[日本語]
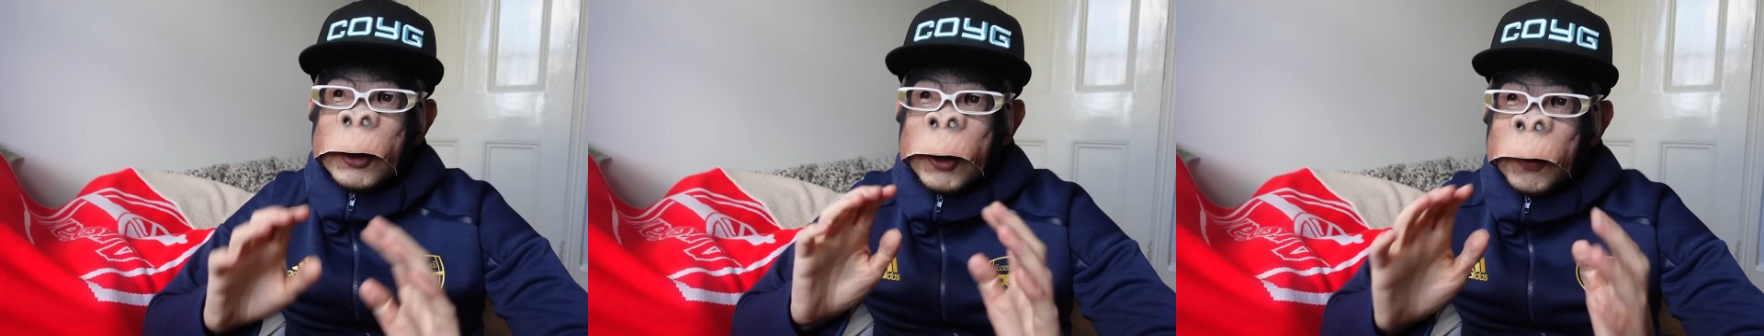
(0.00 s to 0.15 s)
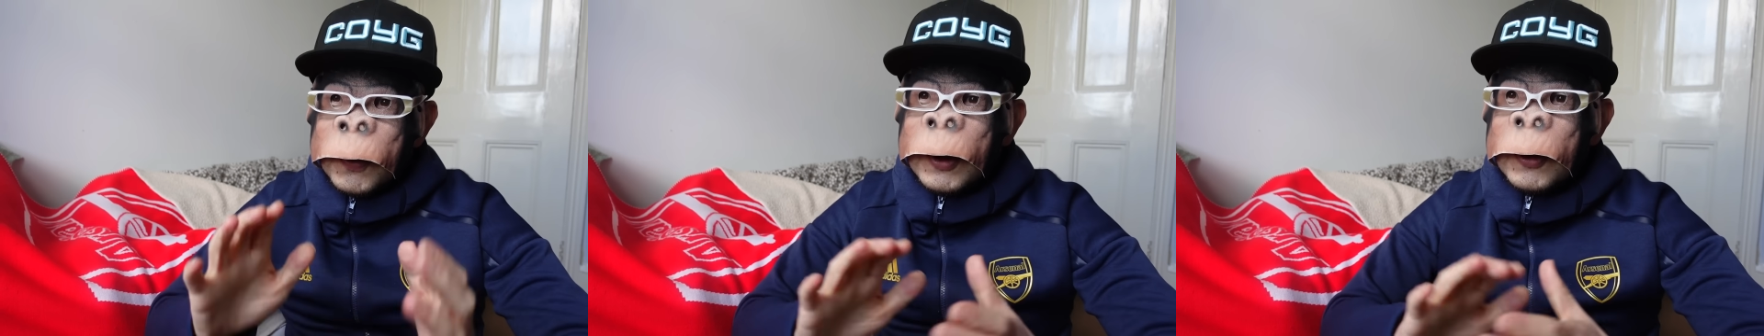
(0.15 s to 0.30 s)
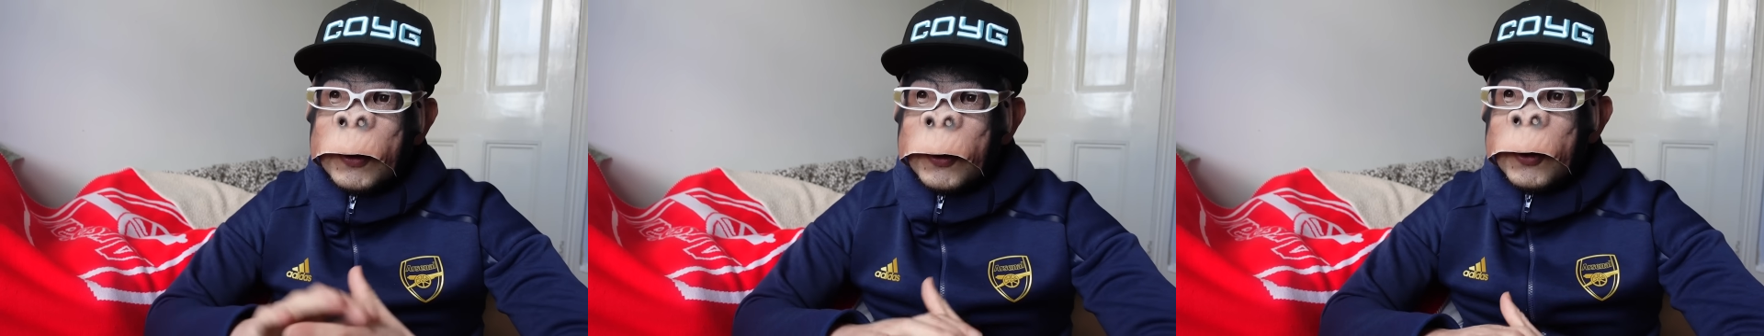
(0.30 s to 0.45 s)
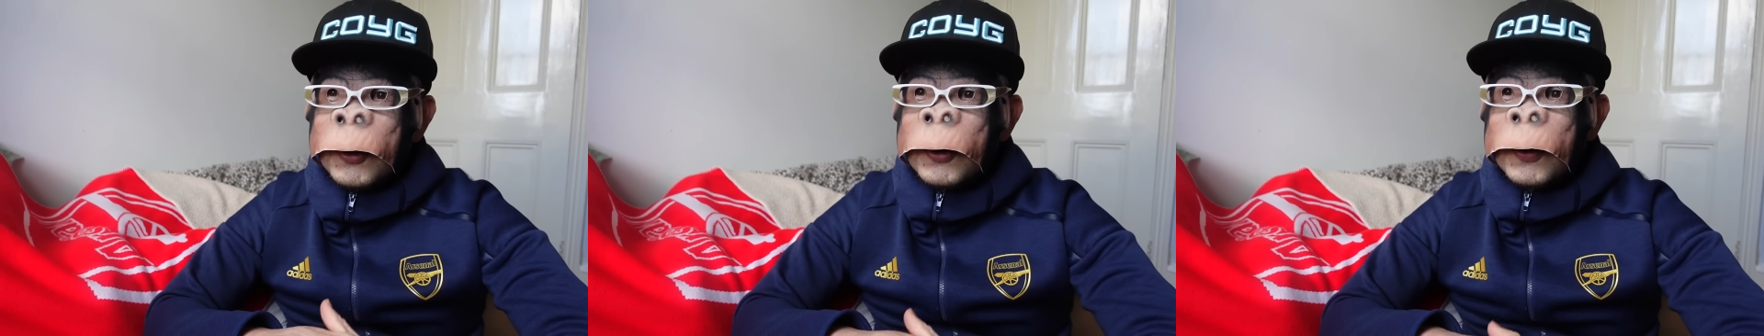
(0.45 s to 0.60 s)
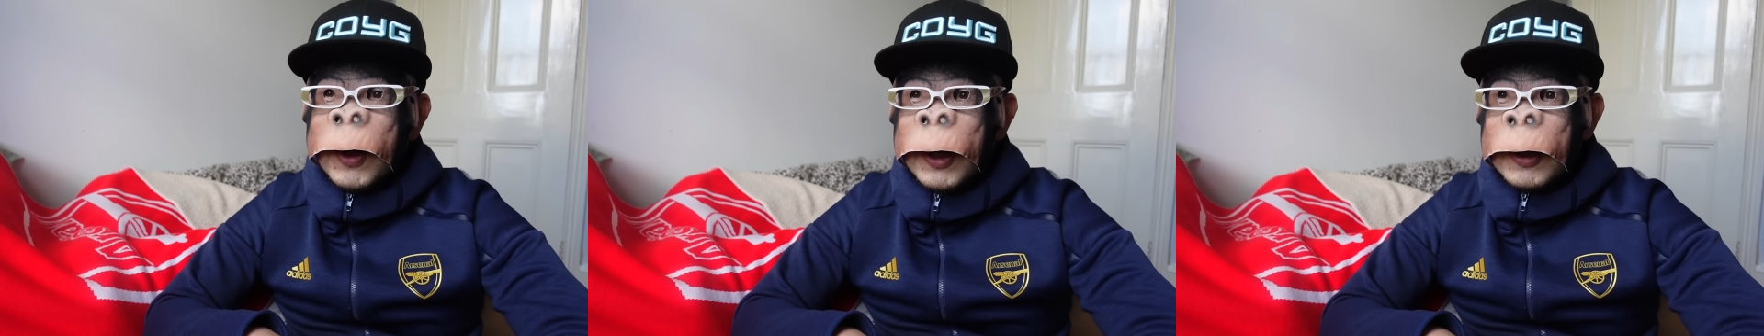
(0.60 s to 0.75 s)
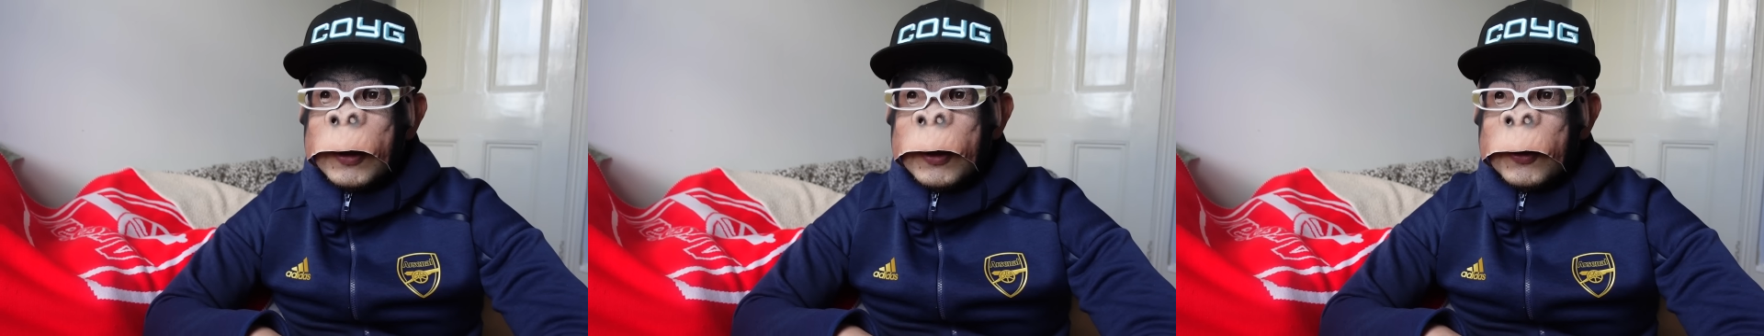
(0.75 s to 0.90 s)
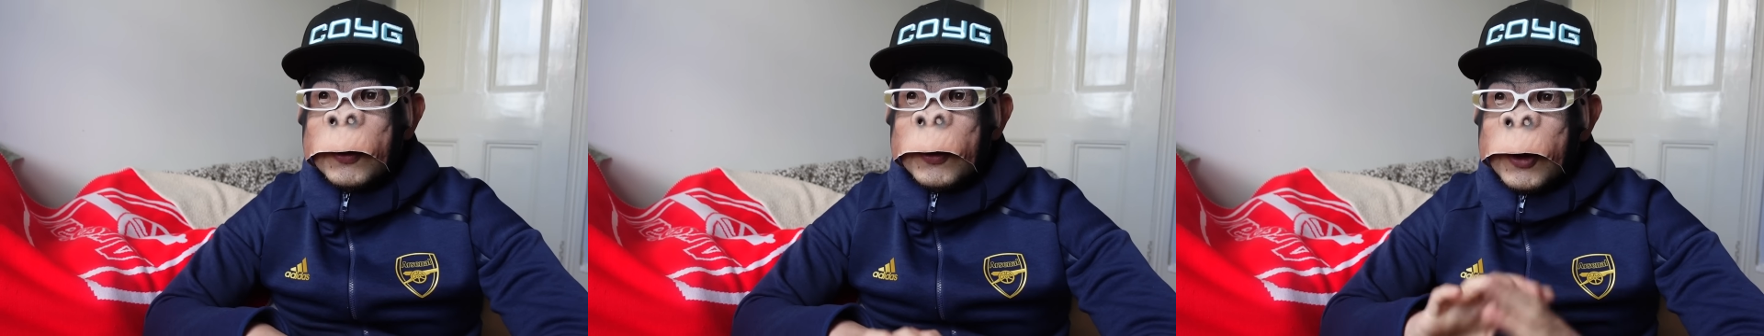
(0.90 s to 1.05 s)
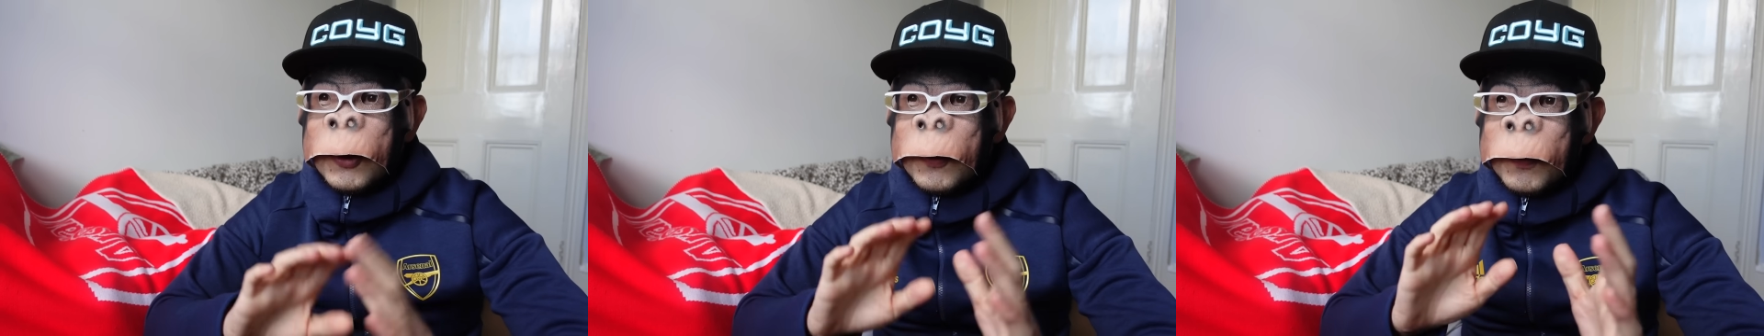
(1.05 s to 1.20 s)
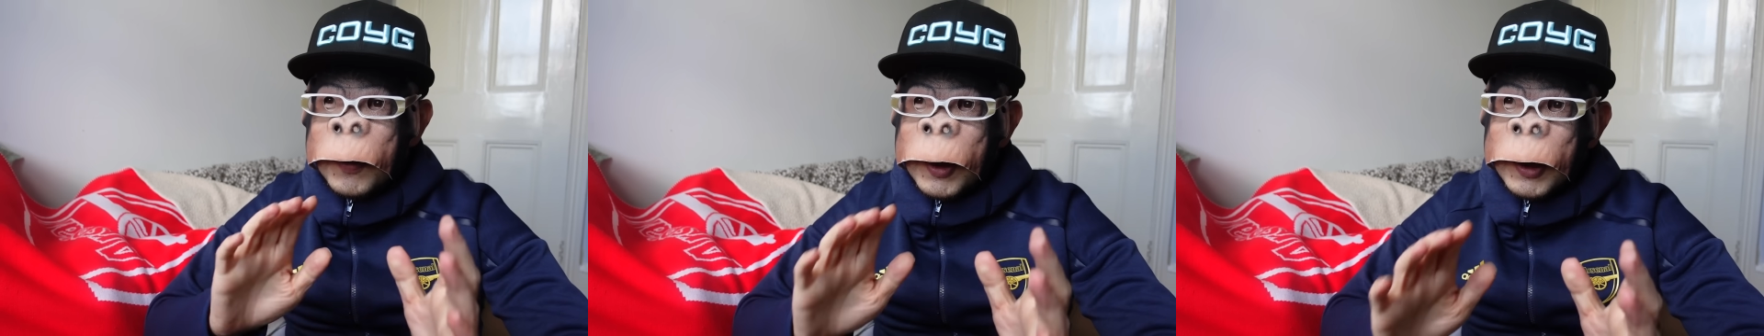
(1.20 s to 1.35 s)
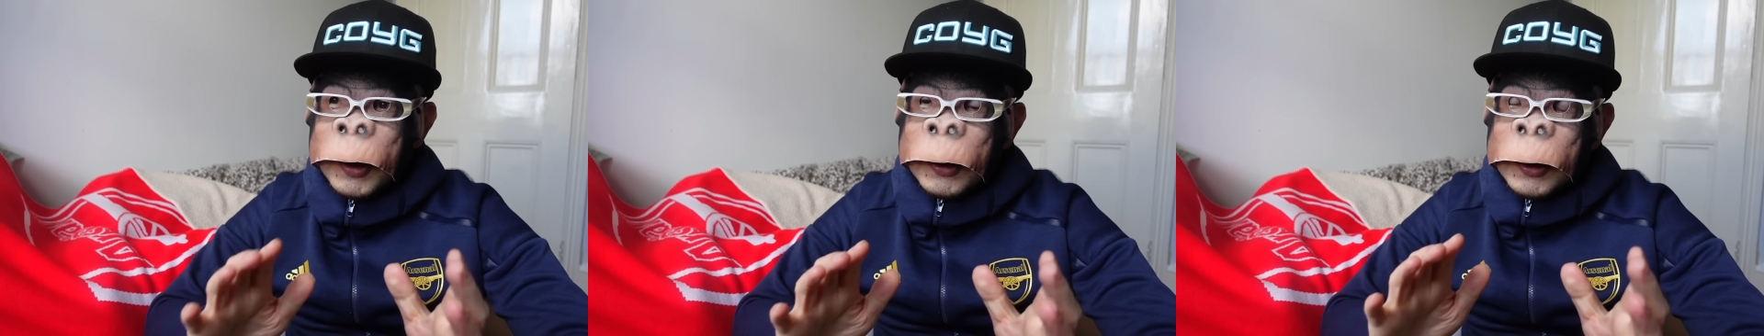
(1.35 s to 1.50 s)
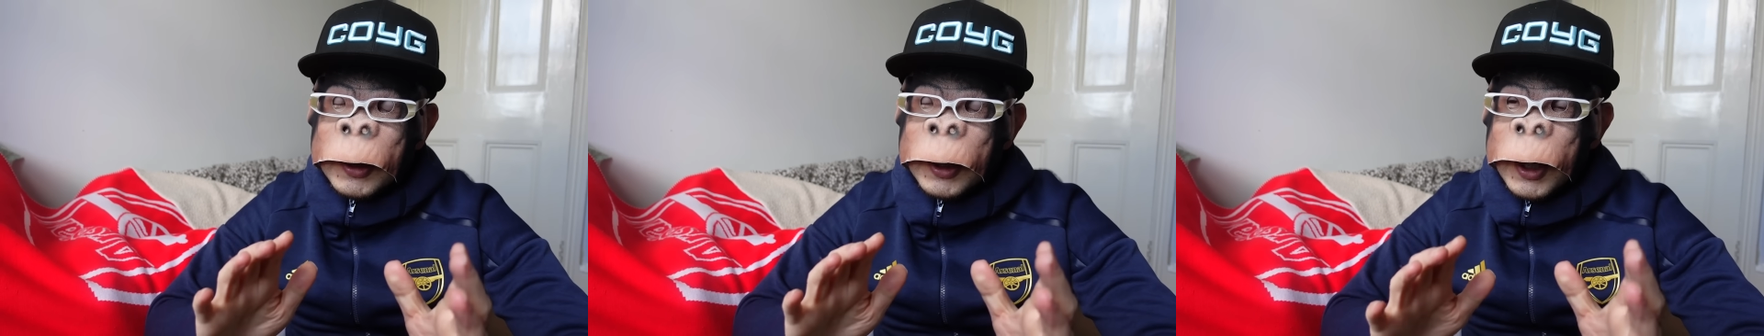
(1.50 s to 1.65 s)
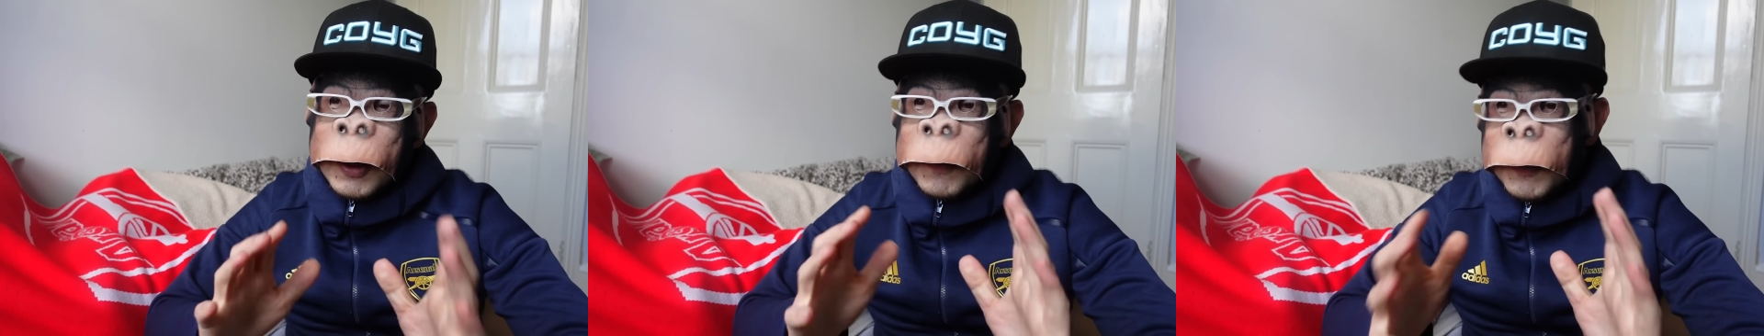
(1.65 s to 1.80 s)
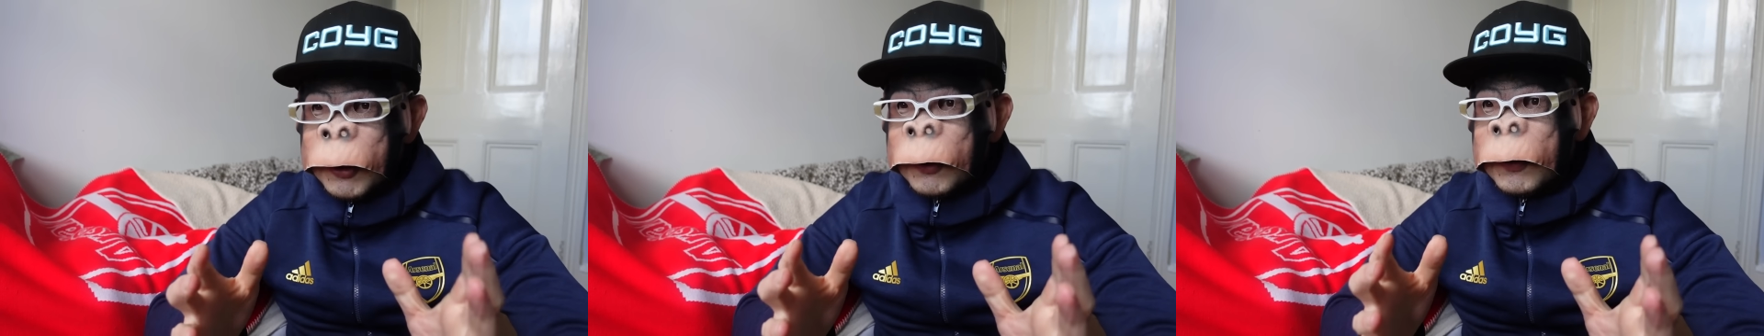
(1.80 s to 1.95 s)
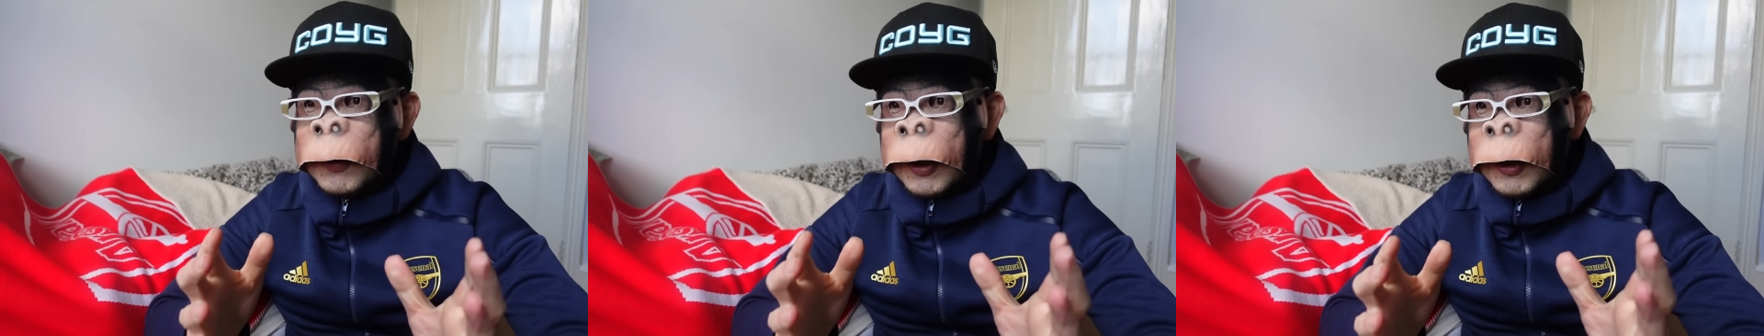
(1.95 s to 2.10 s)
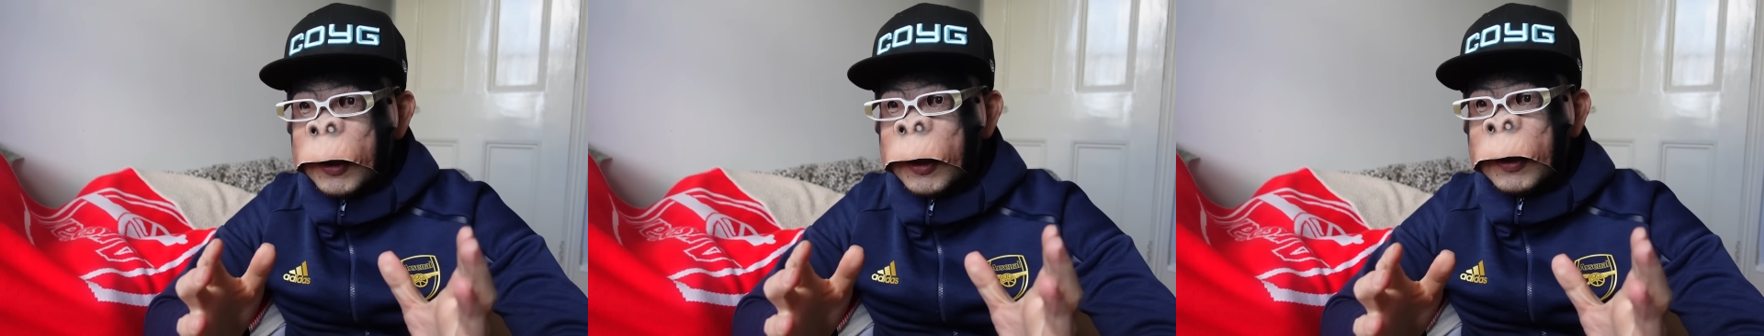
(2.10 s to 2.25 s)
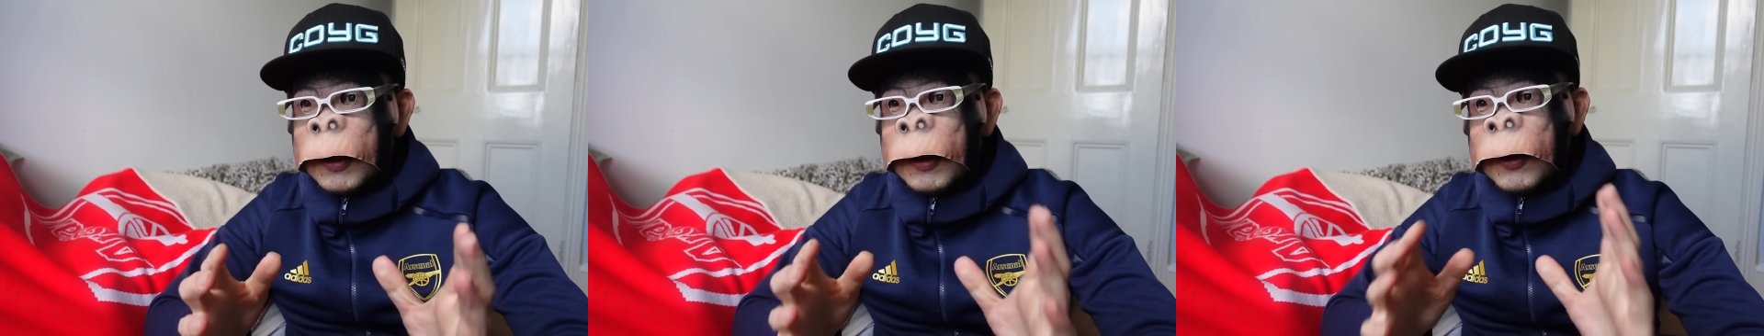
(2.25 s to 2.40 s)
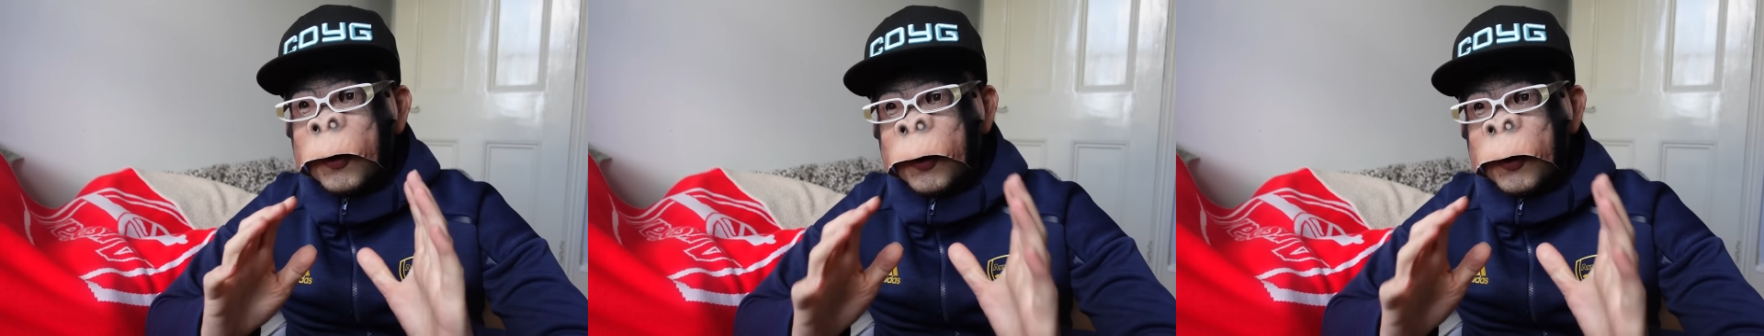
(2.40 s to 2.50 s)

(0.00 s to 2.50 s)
シェフィールドユナイテッド戦前にエミレスでね、